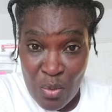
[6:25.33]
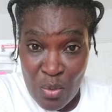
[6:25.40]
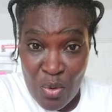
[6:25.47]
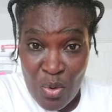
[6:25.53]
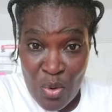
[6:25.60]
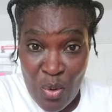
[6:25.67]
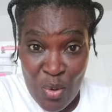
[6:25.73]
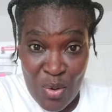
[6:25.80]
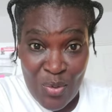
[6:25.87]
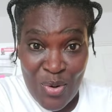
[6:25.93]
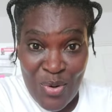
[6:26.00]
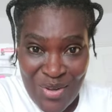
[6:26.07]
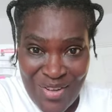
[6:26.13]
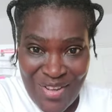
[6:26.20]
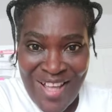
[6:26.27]

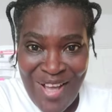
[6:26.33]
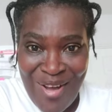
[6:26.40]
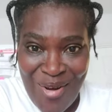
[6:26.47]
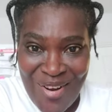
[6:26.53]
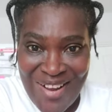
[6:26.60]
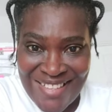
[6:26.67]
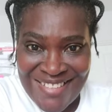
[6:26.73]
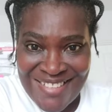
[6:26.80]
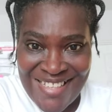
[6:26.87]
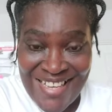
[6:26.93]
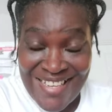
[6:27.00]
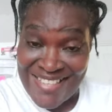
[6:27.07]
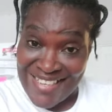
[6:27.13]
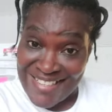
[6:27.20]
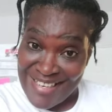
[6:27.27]
au, candidat
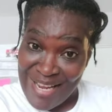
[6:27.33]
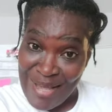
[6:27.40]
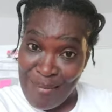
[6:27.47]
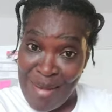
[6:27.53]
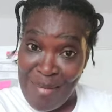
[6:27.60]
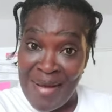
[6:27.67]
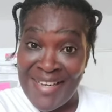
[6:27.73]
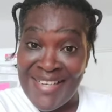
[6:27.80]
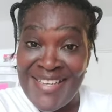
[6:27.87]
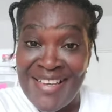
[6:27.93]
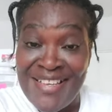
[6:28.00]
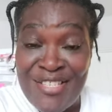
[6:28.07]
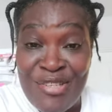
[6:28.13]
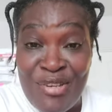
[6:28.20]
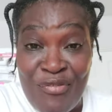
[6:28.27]
qui est dans la même
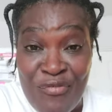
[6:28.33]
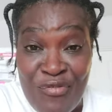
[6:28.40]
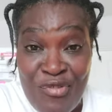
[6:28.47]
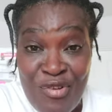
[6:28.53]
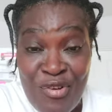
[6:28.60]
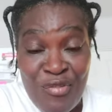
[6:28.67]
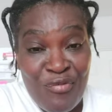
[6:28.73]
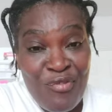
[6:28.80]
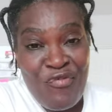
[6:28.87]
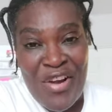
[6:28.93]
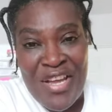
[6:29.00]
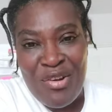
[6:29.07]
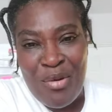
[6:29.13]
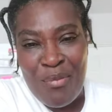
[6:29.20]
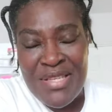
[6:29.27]
alliance que vous, vous
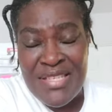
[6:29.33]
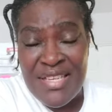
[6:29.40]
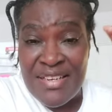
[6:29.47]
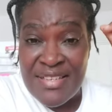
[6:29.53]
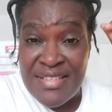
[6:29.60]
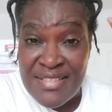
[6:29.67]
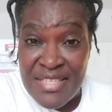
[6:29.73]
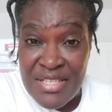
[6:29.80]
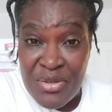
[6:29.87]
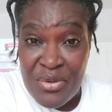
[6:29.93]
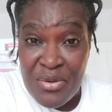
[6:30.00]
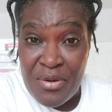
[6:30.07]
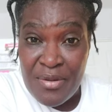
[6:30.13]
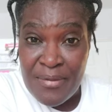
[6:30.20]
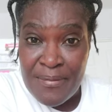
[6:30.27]
voyez comment c'est
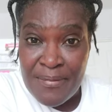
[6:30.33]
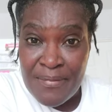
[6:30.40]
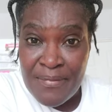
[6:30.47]
ridicule.